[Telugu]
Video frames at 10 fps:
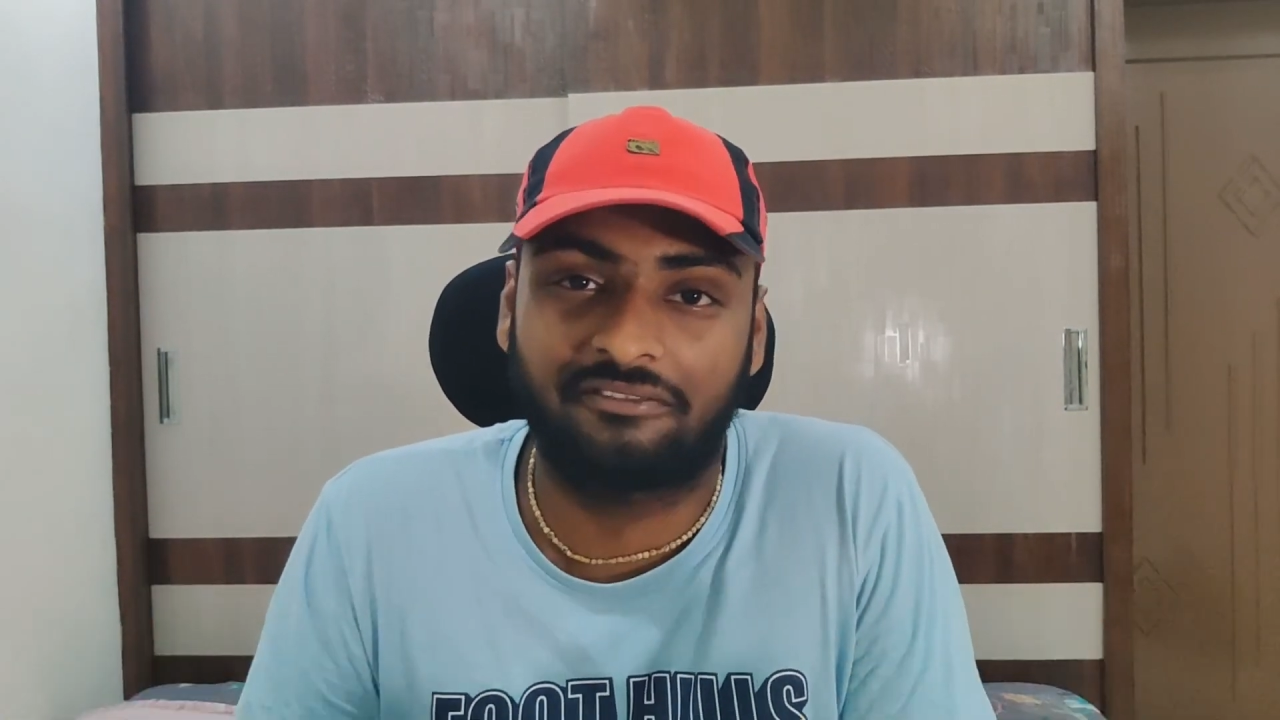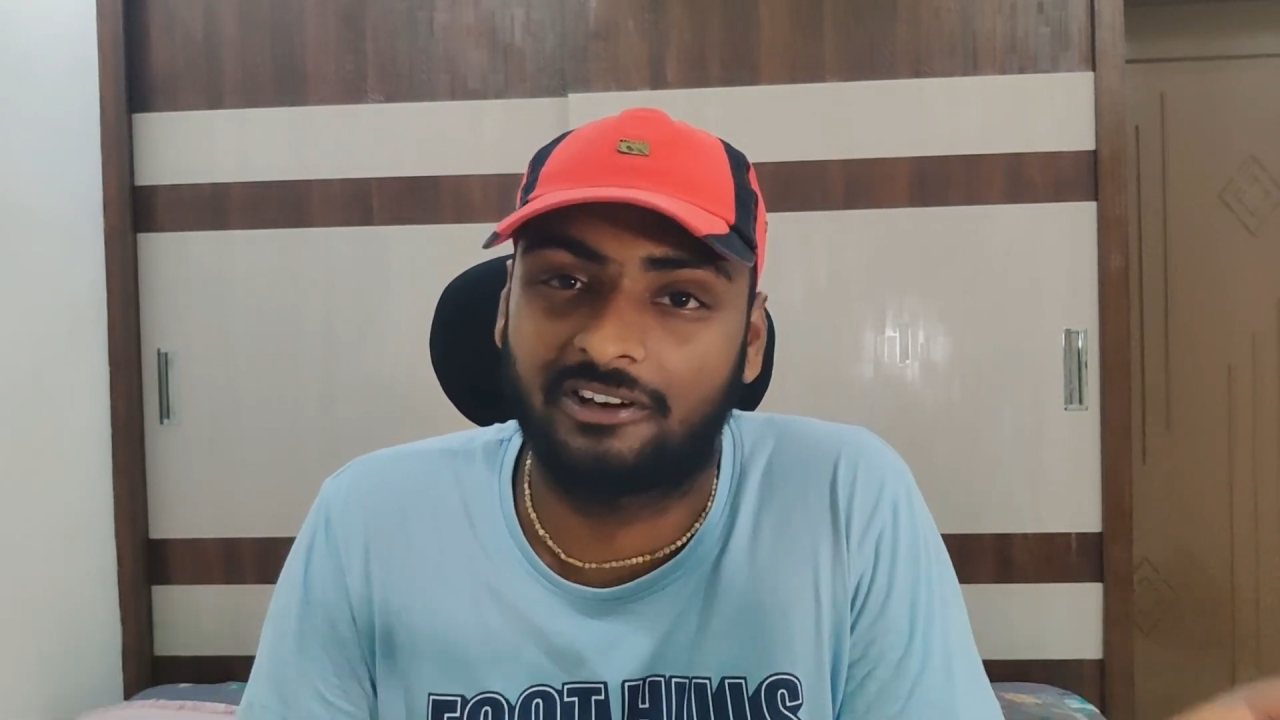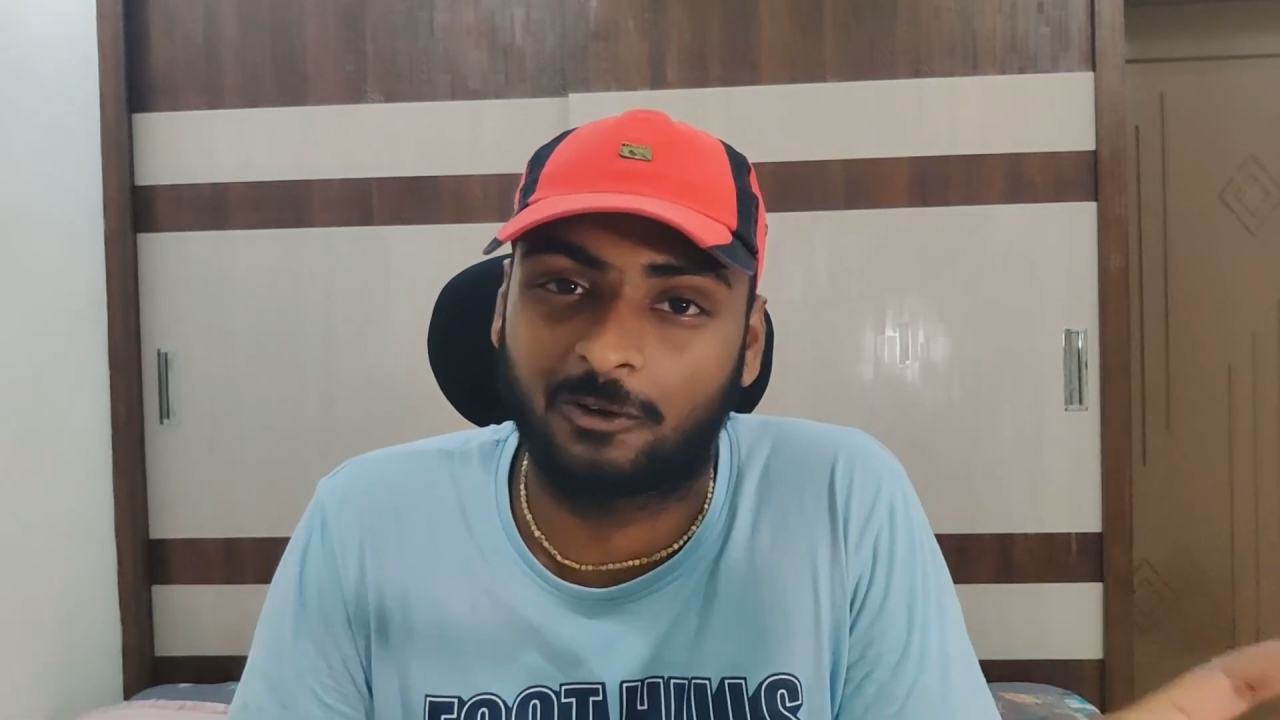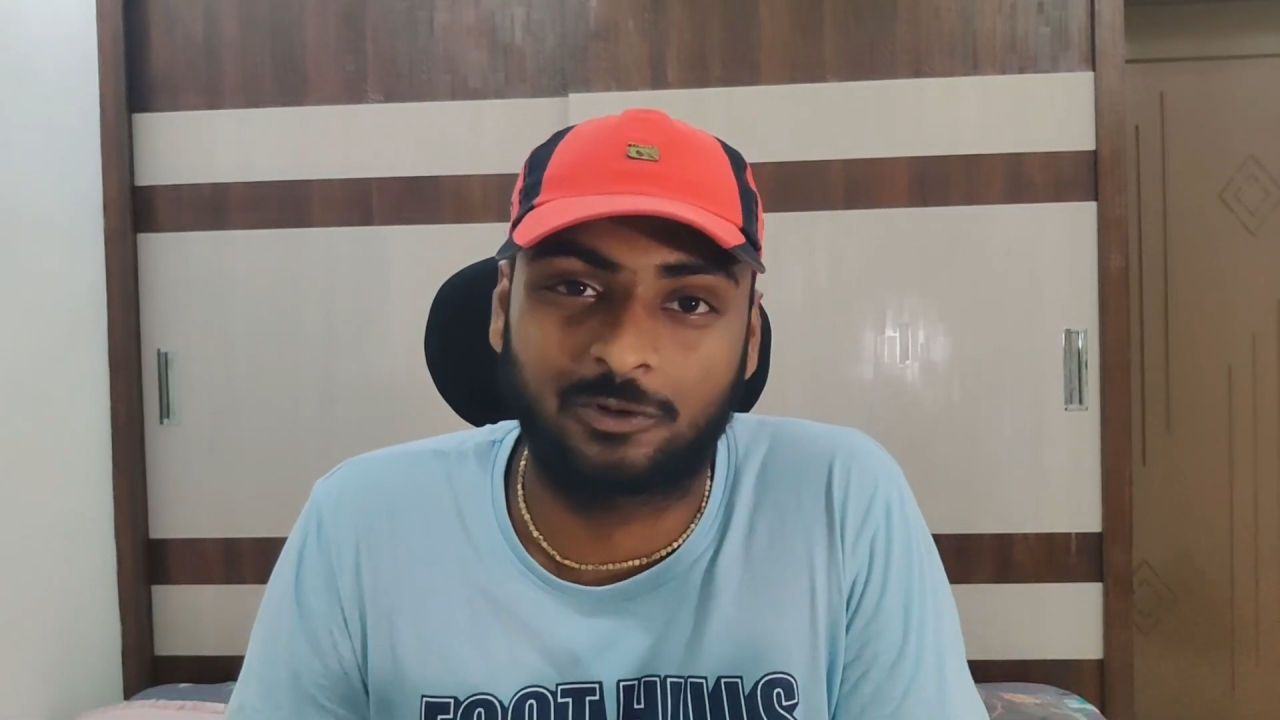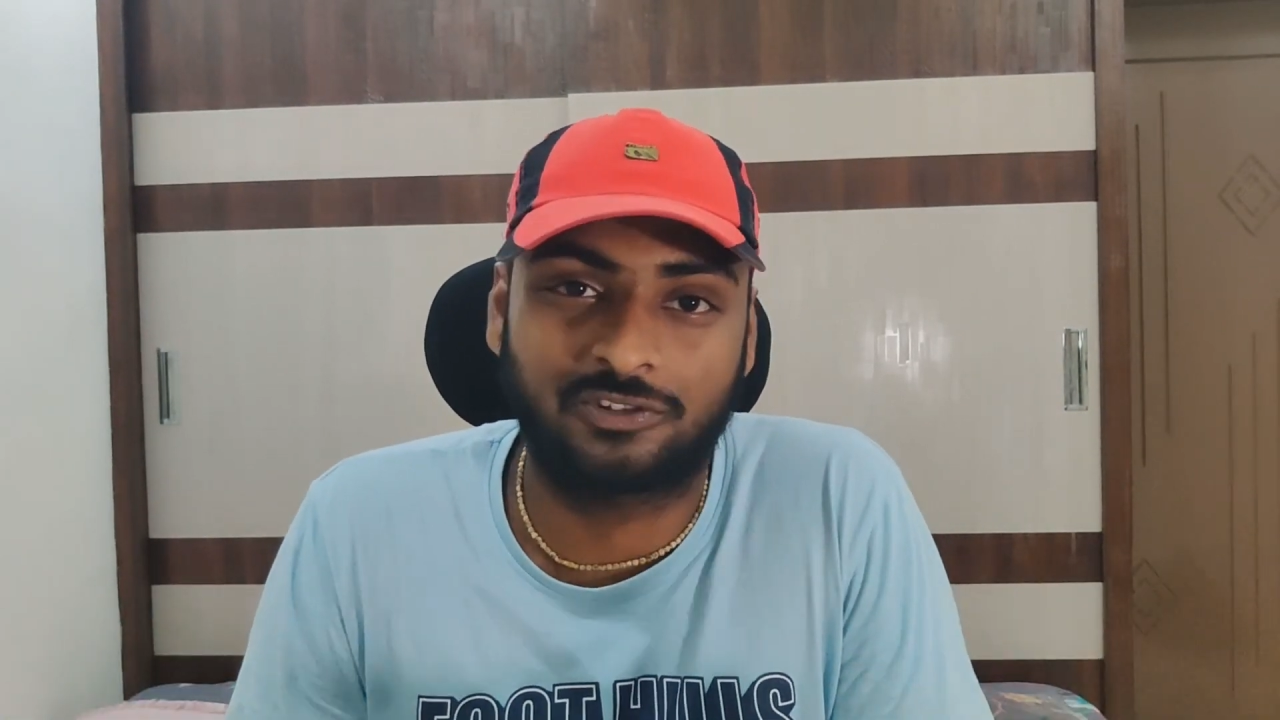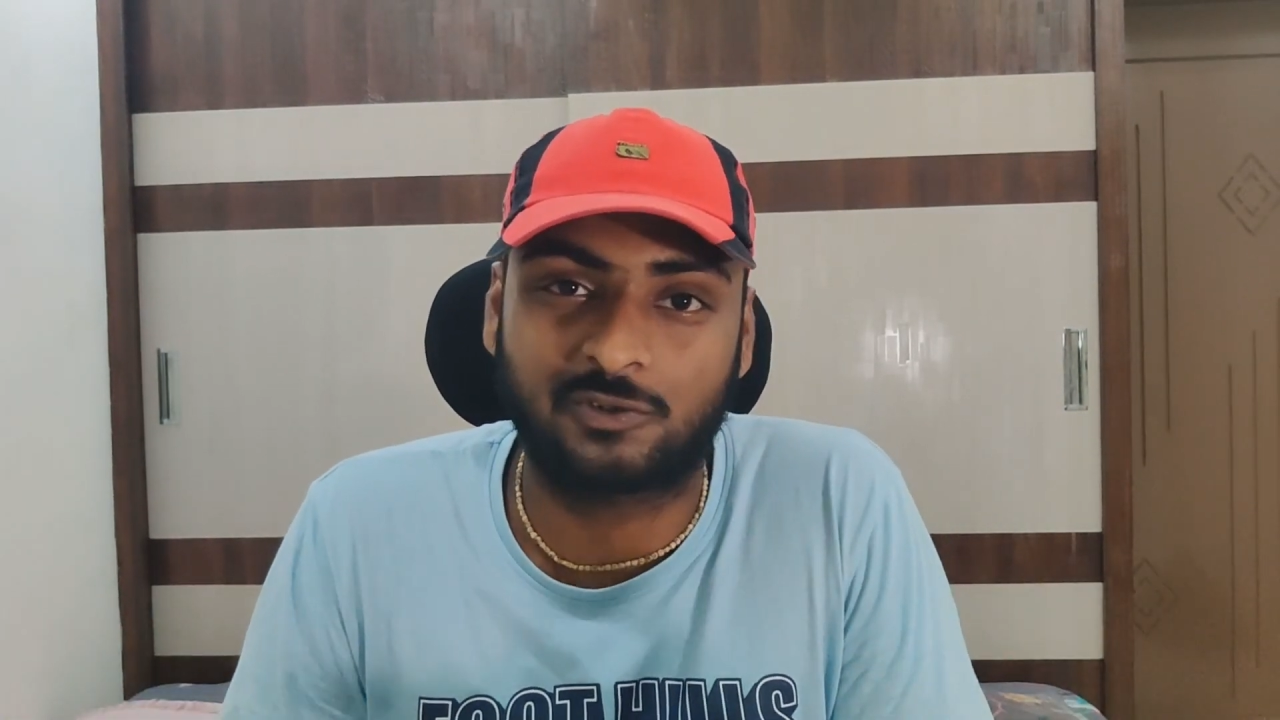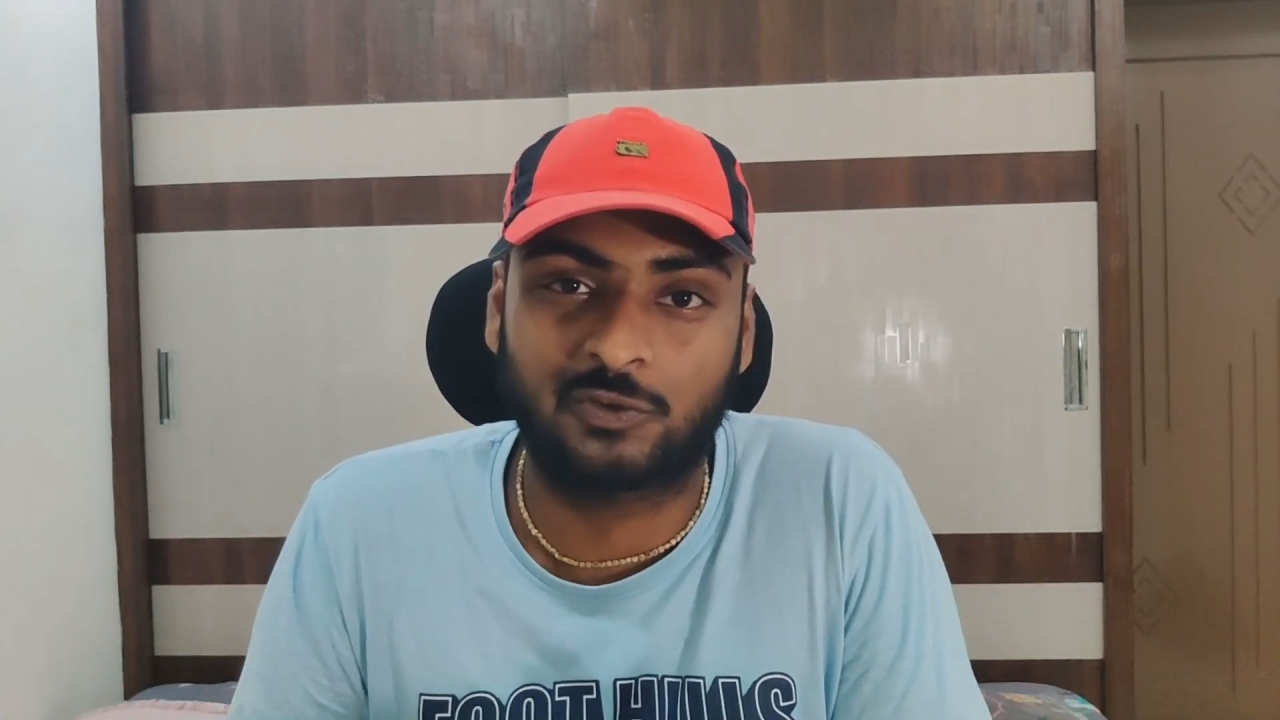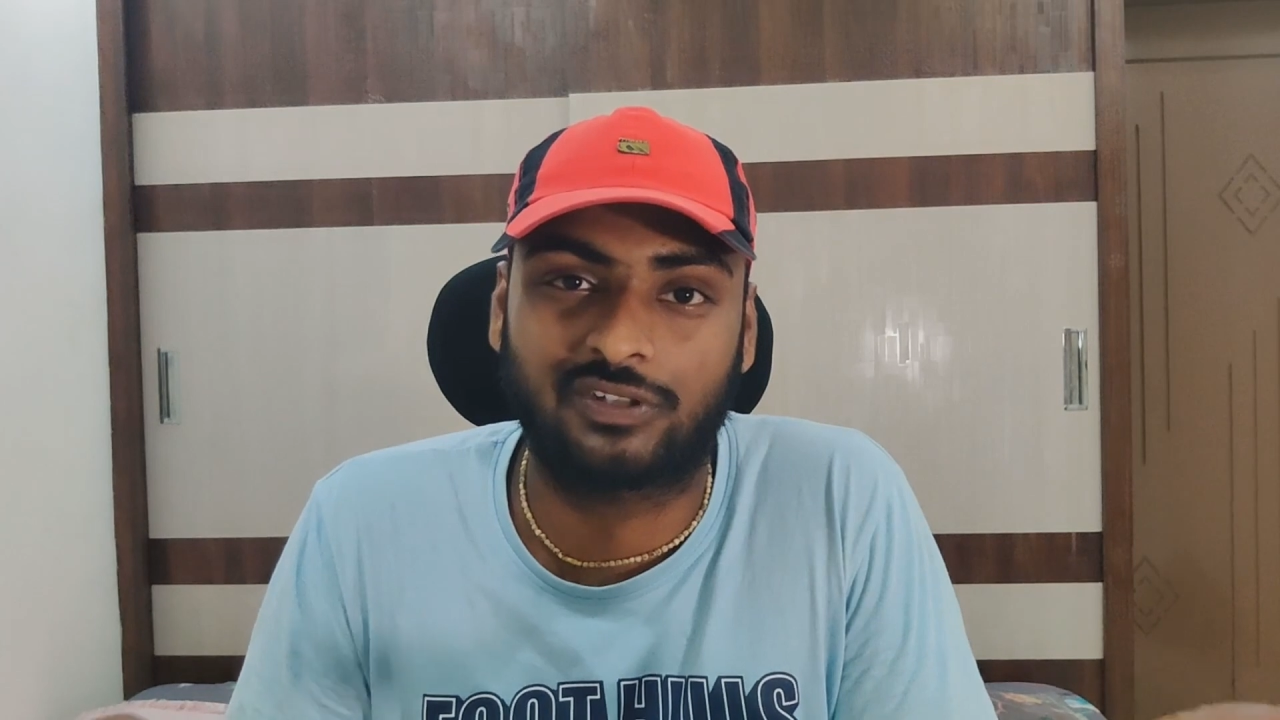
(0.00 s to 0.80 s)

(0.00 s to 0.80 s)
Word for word: టీవీలో కూర్చొని